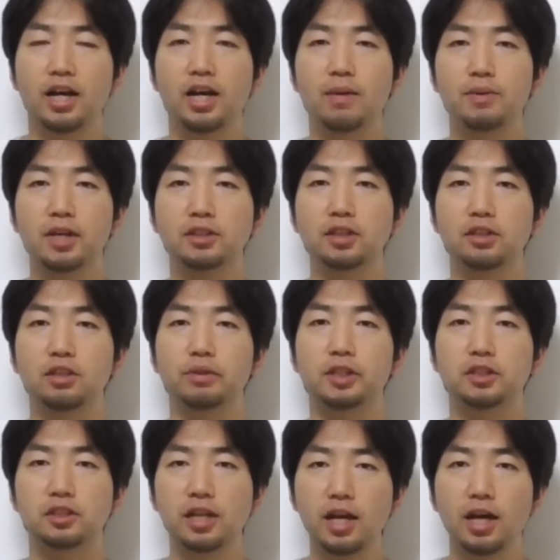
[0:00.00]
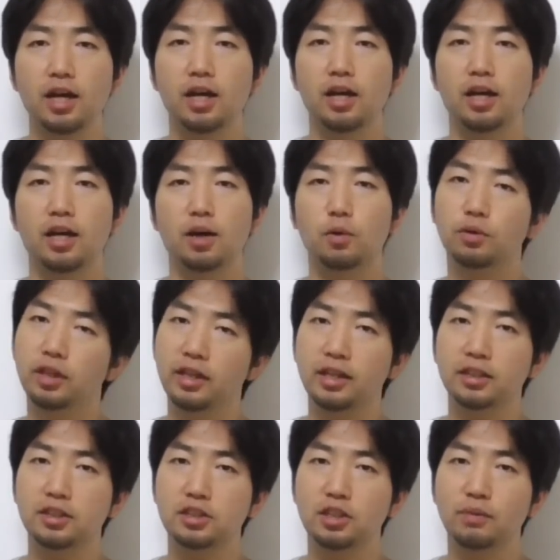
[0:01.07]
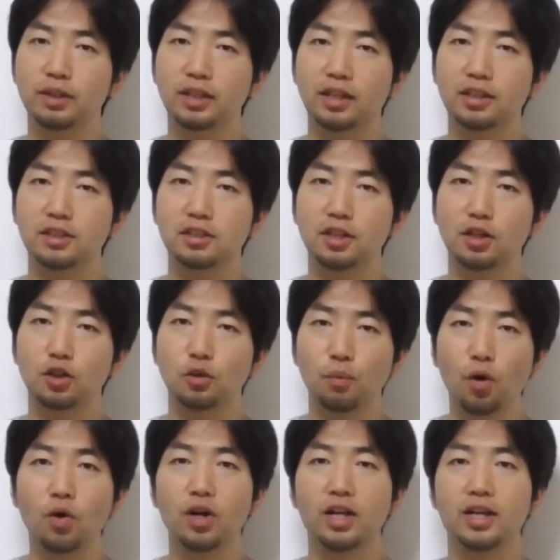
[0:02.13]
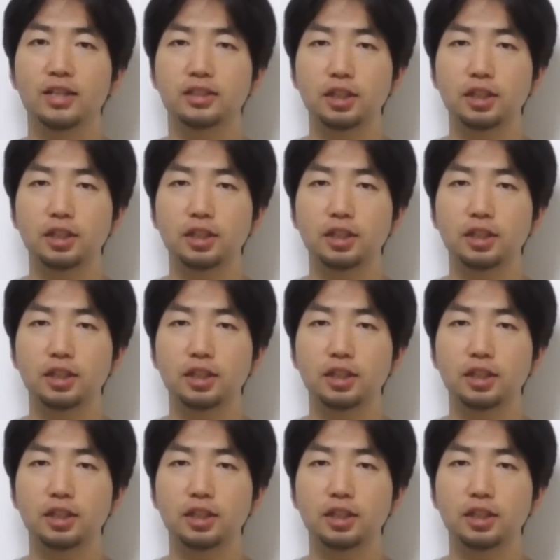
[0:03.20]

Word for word: え皆さんにはですね、えこんな言い方してはなんですけれども、